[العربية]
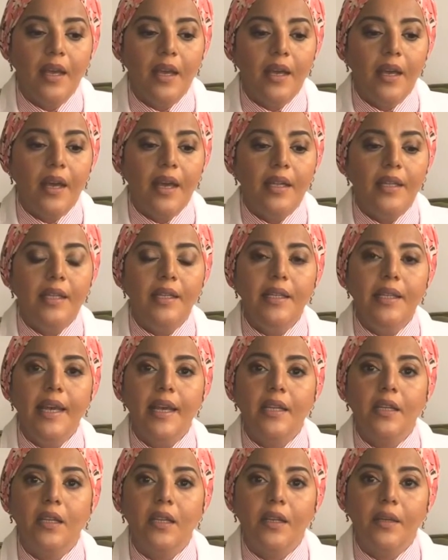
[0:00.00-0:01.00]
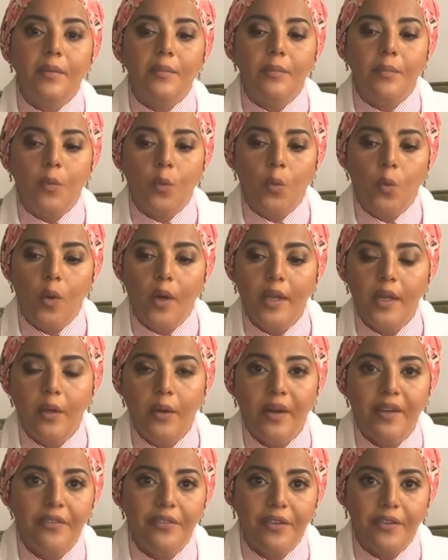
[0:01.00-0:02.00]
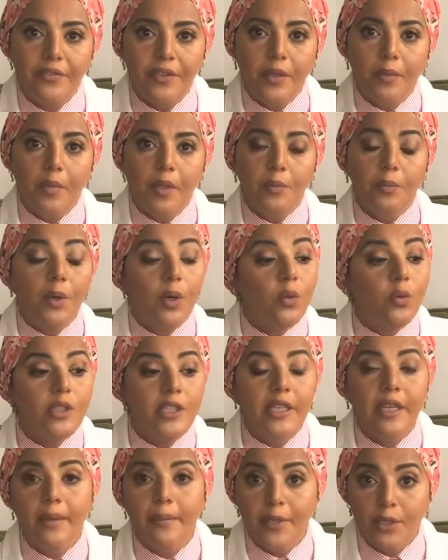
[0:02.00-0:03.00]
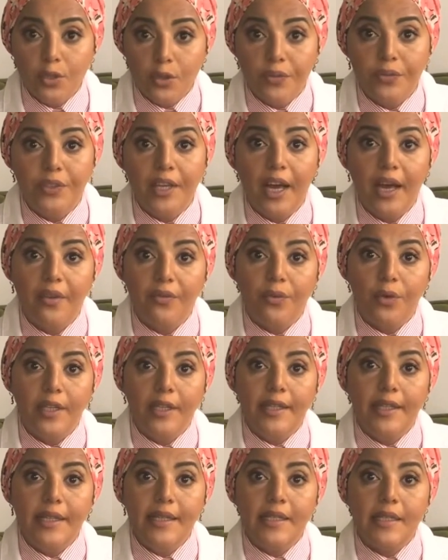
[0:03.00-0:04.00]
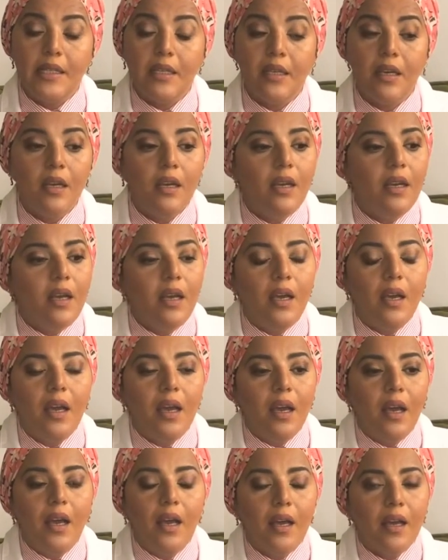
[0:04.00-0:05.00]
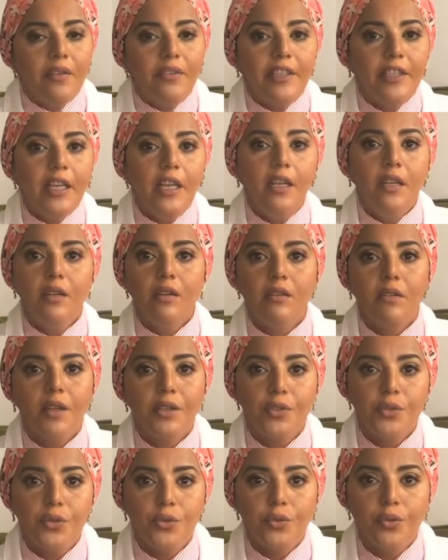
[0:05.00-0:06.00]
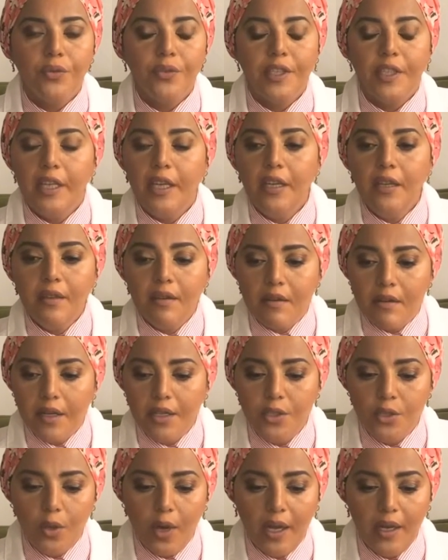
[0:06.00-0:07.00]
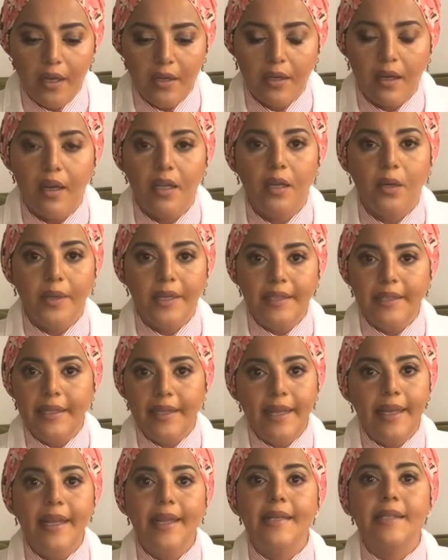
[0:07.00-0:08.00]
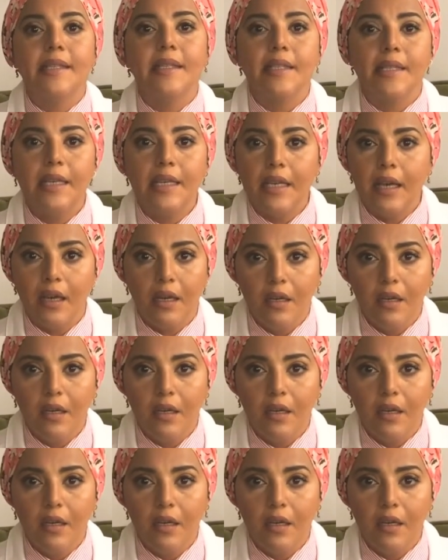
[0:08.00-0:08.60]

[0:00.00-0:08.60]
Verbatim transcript: قالت لي انا وانا واقفه في المطبخ ودي كمان شفتها في والدتي فاتحين الراديو فاتحين الراديو على القنوات اللي هي الاساسيه